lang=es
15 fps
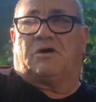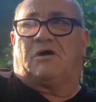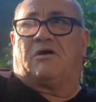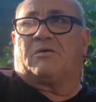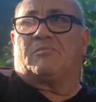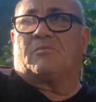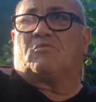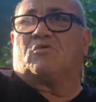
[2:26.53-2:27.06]

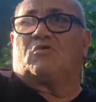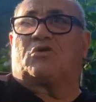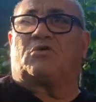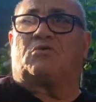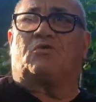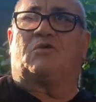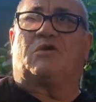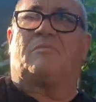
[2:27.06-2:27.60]
ahora mismo no
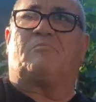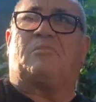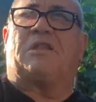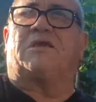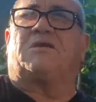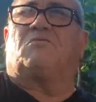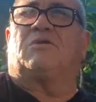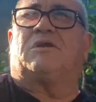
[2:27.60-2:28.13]
recuerdo las
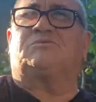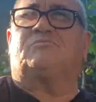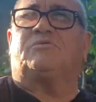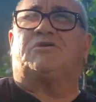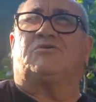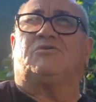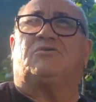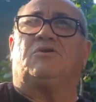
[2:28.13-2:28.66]
películas,
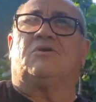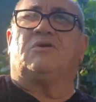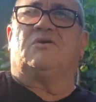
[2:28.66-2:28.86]
pero,